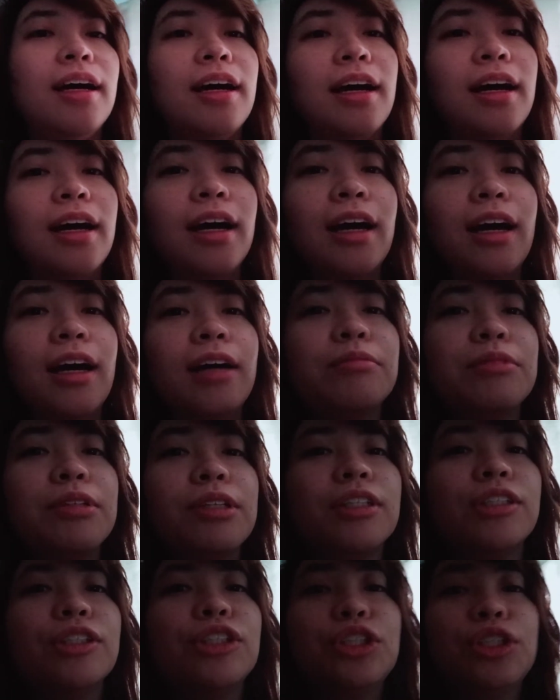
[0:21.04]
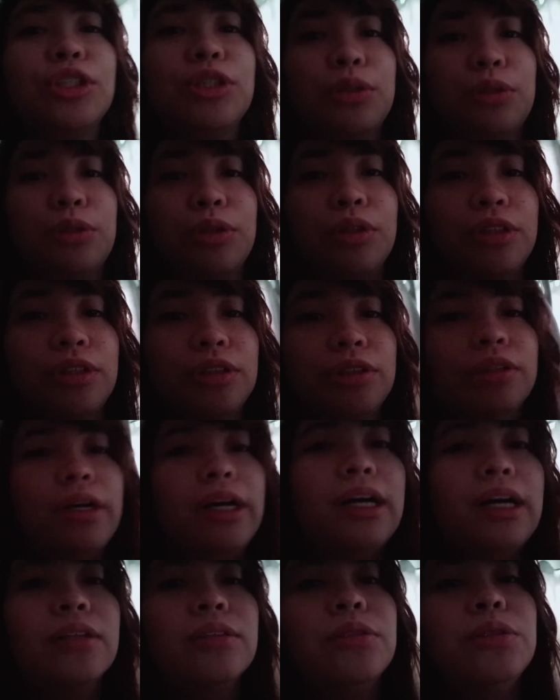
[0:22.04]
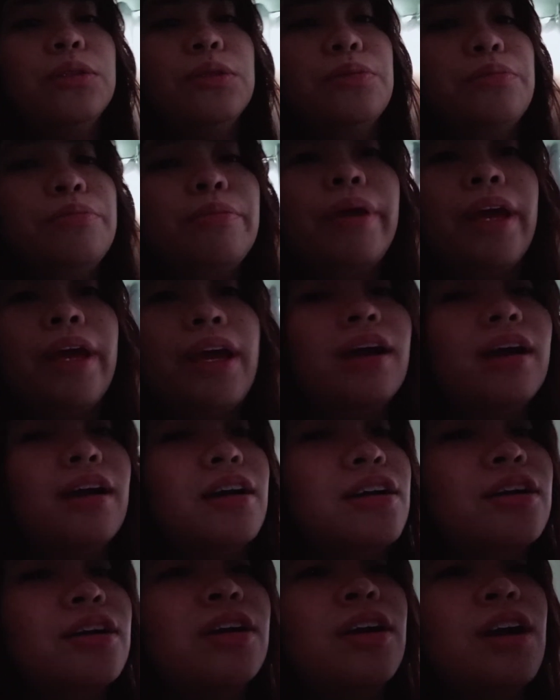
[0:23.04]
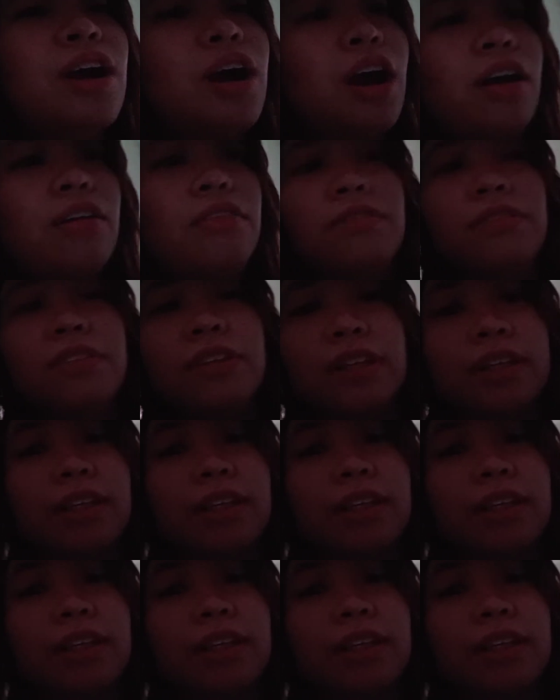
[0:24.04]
I'm gonna show you how to make a coffee.